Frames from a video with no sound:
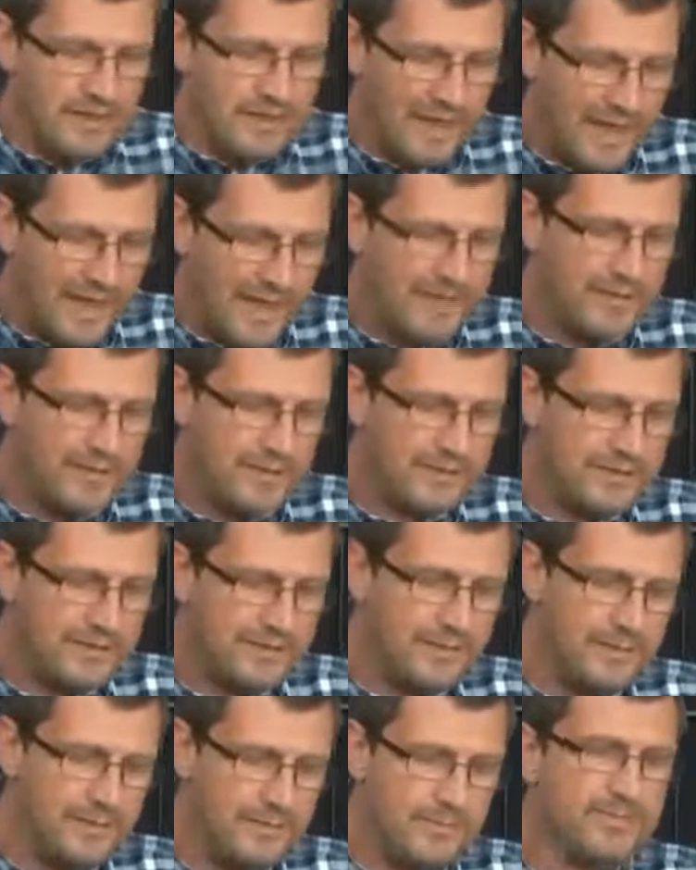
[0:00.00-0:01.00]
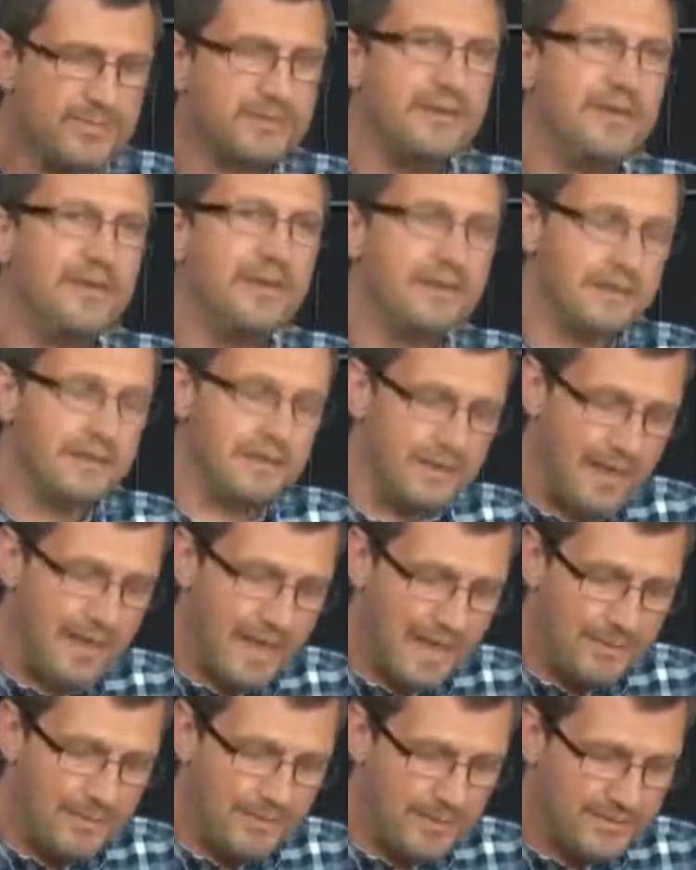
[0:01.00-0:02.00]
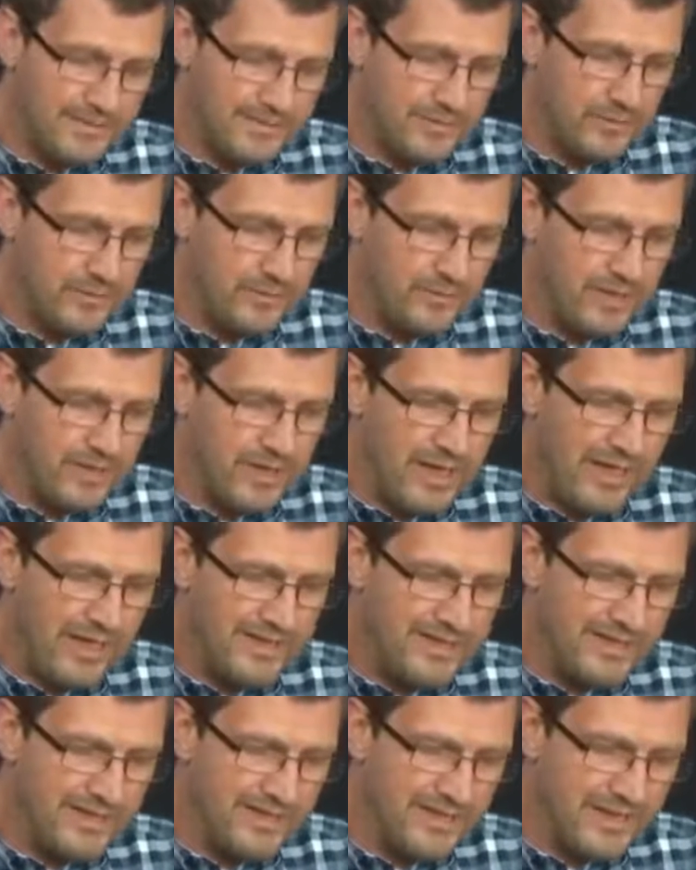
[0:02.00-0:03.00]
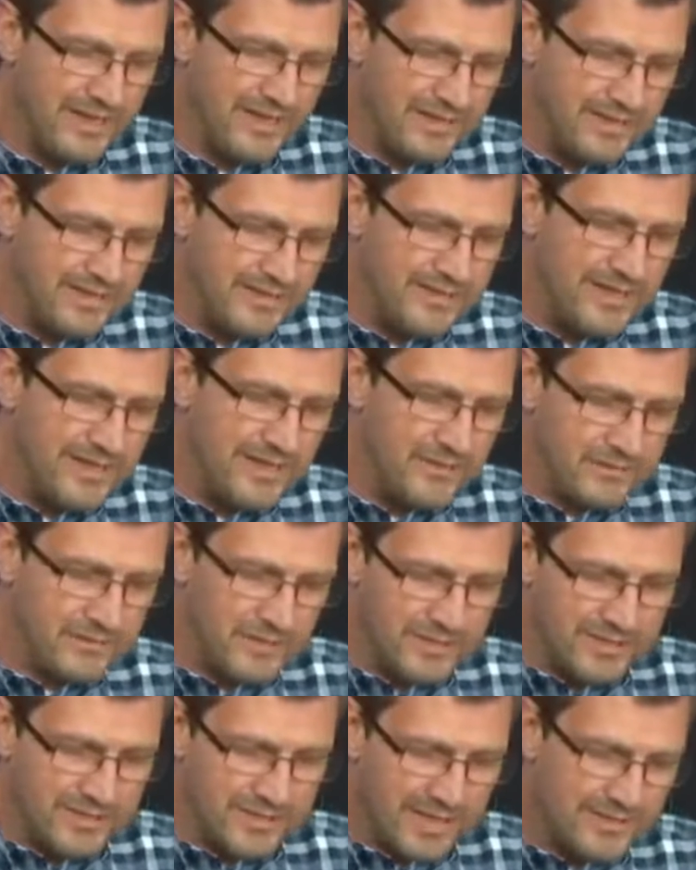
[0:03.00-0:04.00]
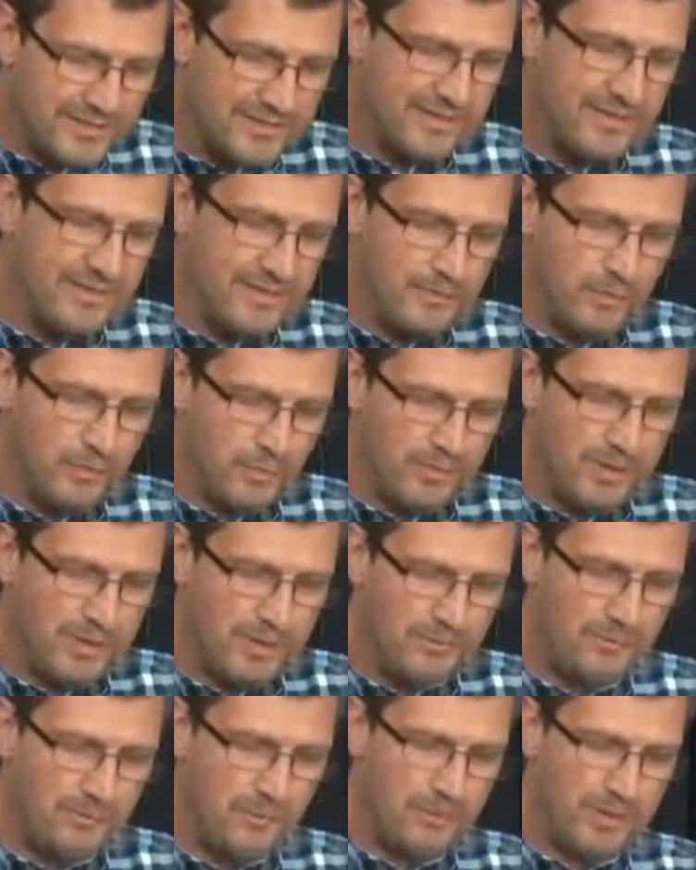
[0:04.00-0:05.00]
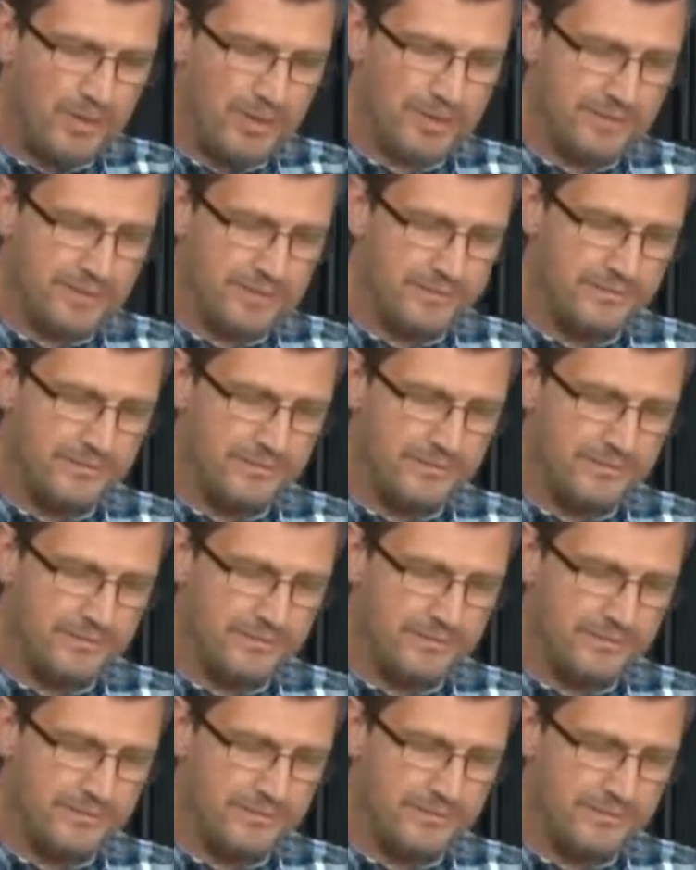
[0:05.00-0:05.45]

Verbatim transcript: Leider gehen die bisherigen Nachbesserungen an der Realität und den tatsächlichen Problemen vorbei.